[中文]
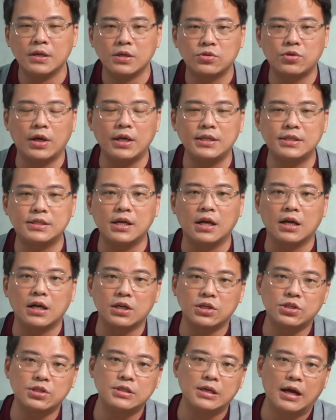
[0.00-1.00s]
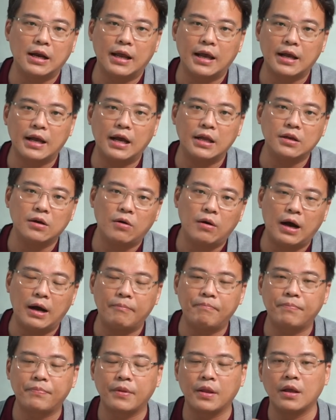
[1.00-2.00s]
所以整个市场来看的
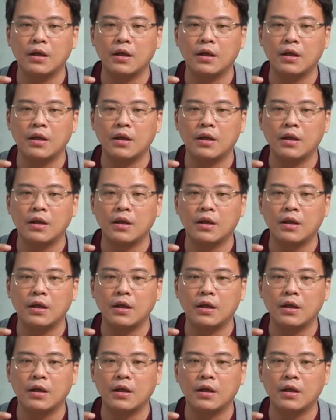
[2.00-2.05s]
话，